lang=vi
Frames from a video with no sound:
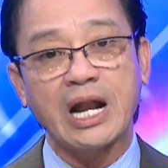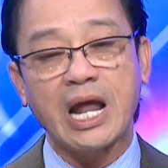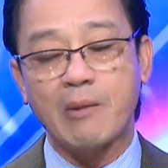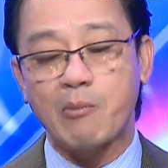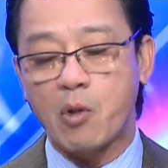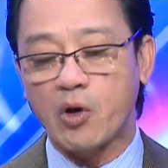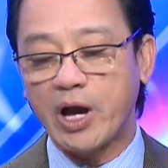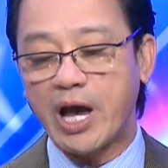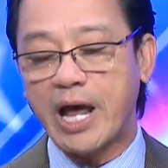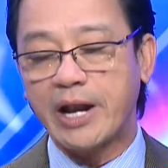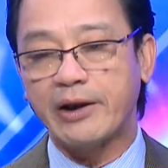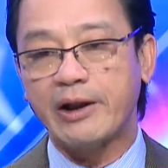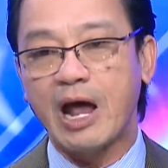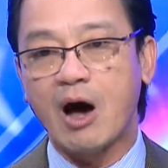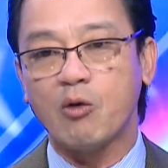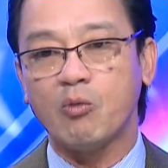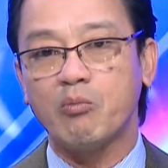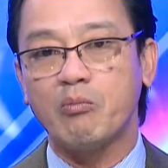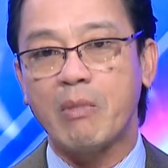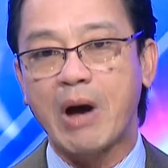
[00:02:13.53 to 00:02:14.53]
là một cái hành
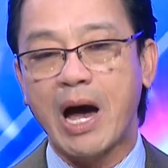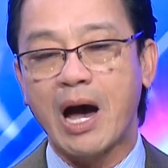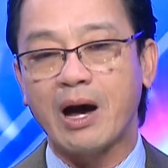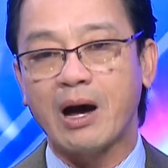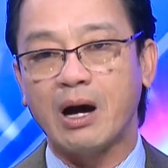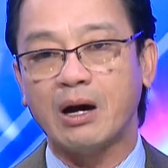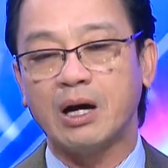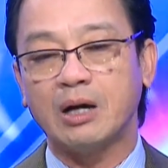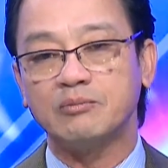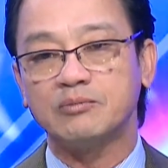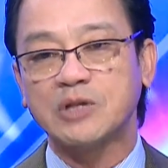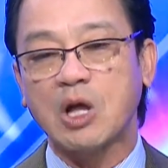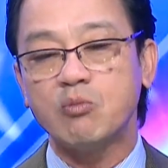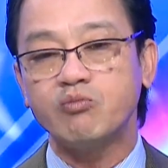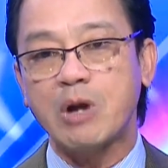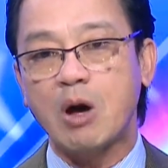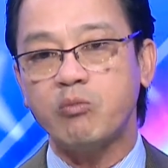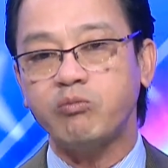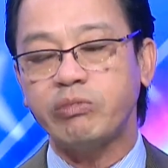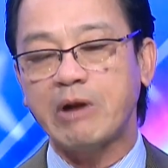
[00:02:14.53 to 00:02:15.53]
động mà um,
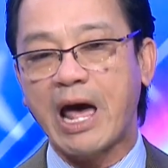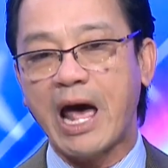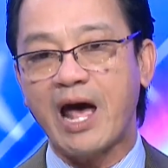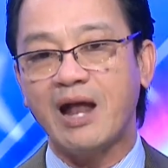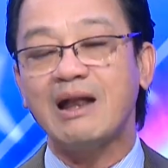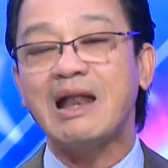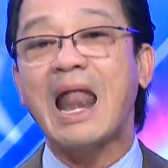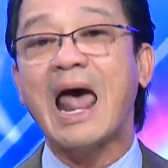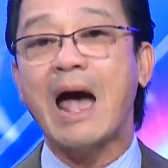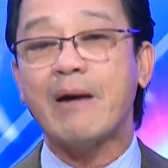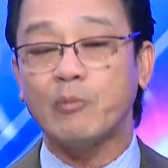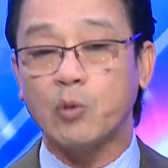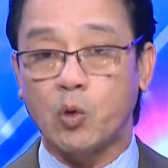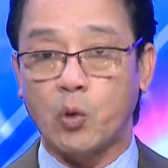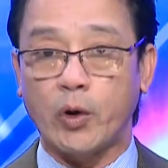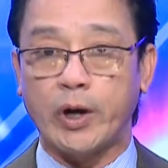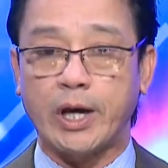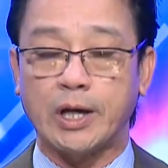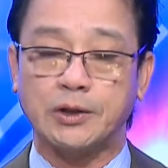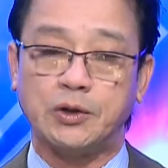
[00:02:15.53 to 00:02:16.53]
thống đốc đã lạm
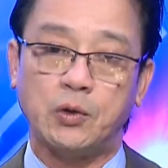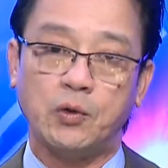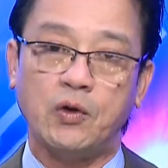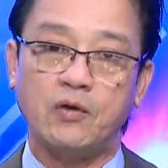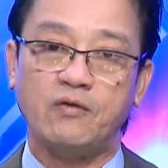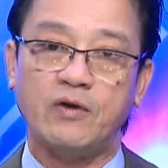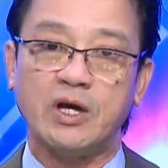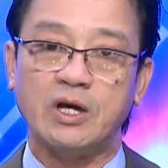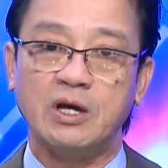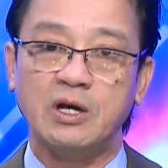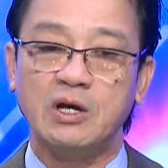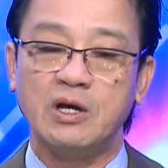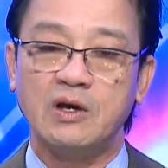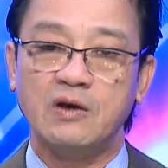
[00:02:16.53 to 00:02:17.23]
quyền thưa quý vị